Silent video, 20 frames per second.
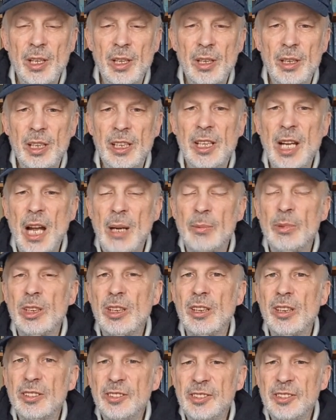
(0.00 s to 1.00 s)
Ich habe
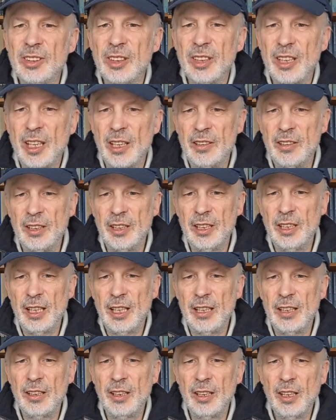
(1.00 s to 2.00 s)
Christen
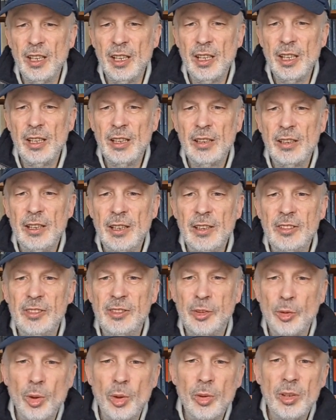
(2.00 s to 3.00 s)
kennengelernt, die
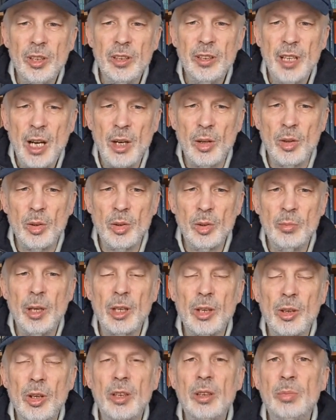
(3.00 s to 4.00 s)
so genau über
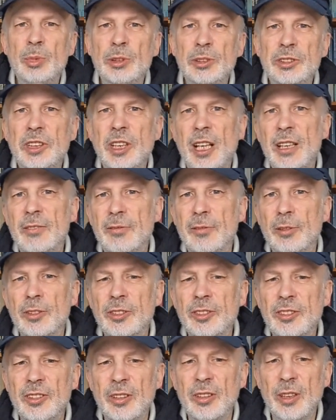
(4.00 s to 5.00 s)
Gott Bescheid
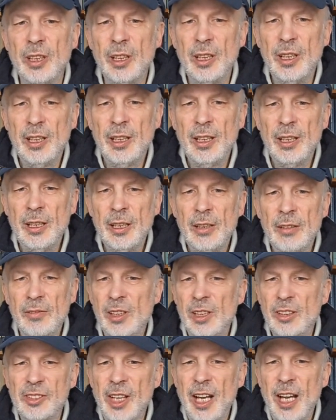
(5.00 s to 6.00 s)
wussten, wie
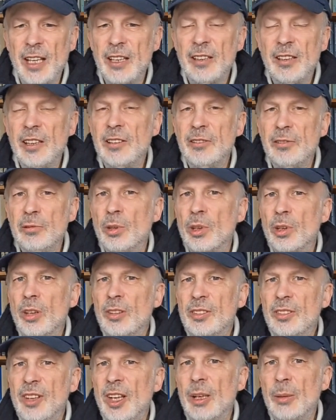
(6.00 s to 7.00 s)
es eigentlich nur Gott
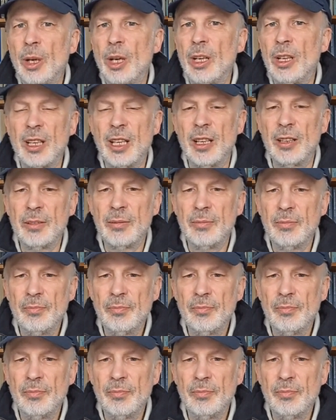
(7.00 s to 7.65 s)
selber kann.